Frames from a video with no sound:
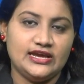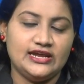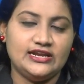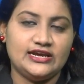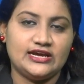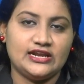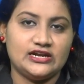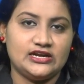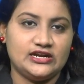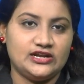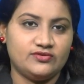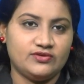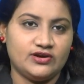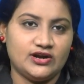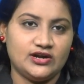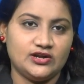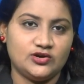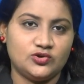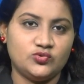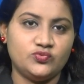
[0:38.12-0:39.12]
ఎన్నికల
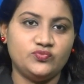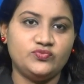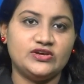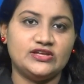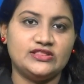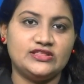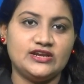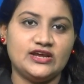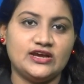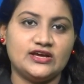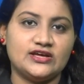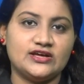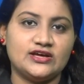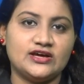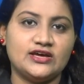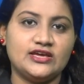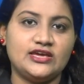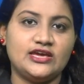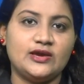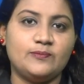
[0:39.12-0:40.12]
నిర్వహణకు
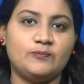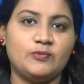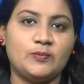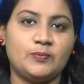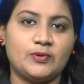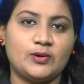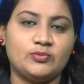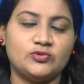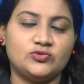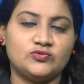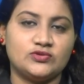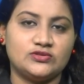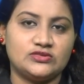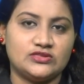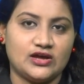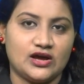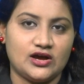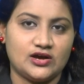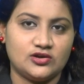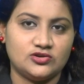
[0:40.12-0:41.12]
వ్యతిరేకంగా ఏపీ ప్రభుత్వం
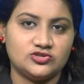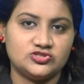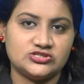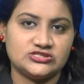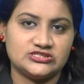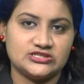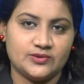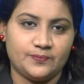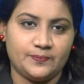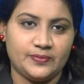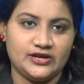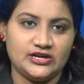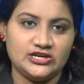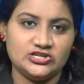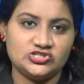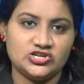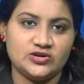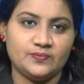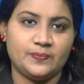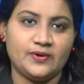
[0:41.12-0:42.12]
దాఖలు చేసిన
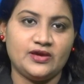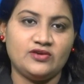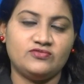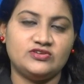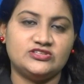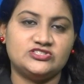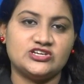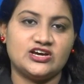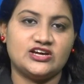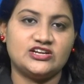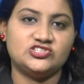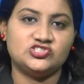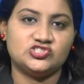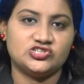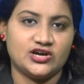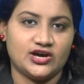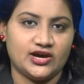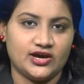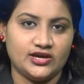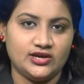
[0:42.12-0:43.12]
పిటిషన్పై
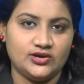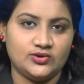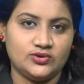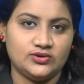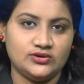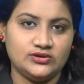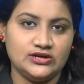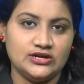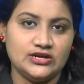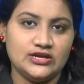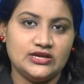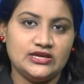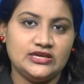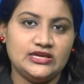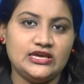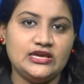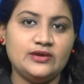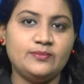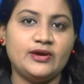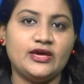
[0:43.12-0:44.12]
విచారించిన హైకోర్టు
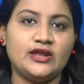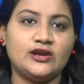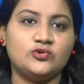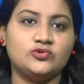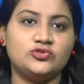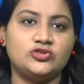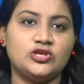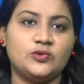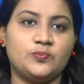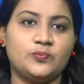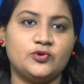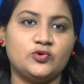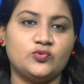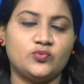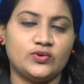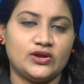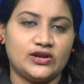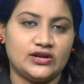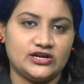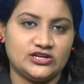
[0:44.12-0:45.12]
ఈ మేరకు తీర్పును
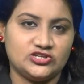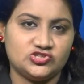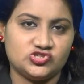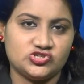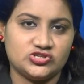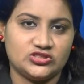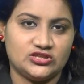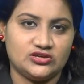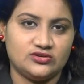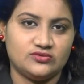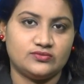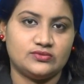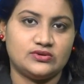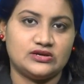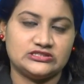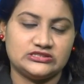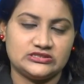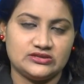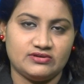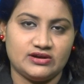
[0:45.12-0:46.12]
వెల్లడించింది
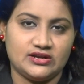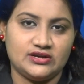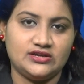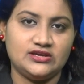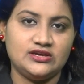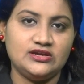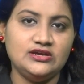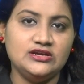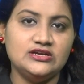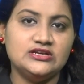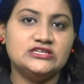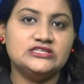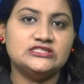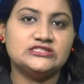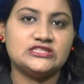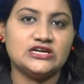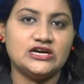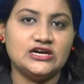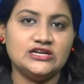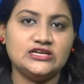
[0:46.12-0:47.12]
వాస్తవానికి
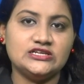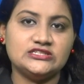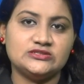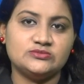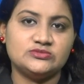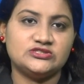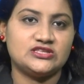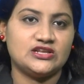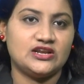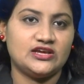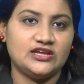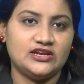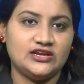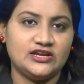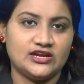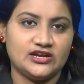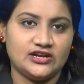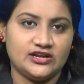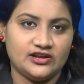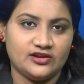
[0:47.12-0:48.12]
స్థానిక సంస్థల
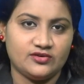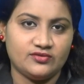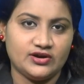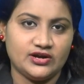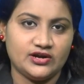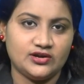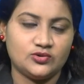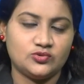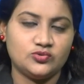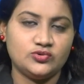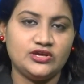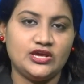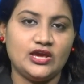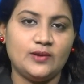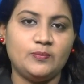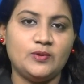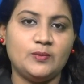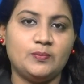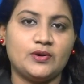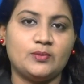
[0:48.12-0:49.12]
ఎన్నికల నిర్వహణకు
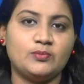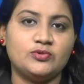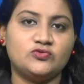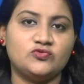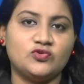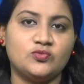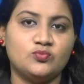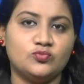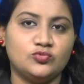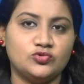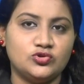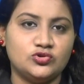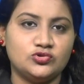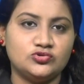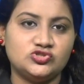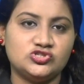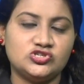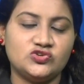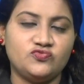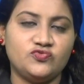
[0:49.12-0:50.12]
ఏపీ ప్రభుత్వం ముందు
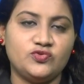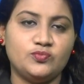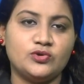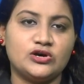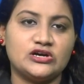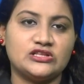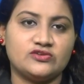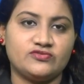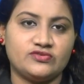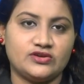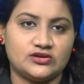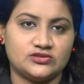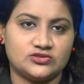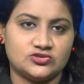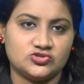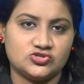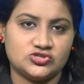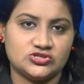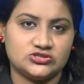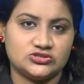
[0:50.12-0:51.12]
నుంచి విముఖత
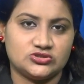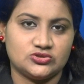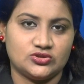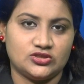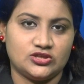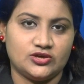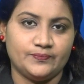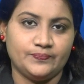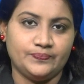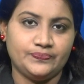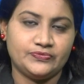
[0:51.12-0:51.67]
వ్యక్తం చేస్తోంది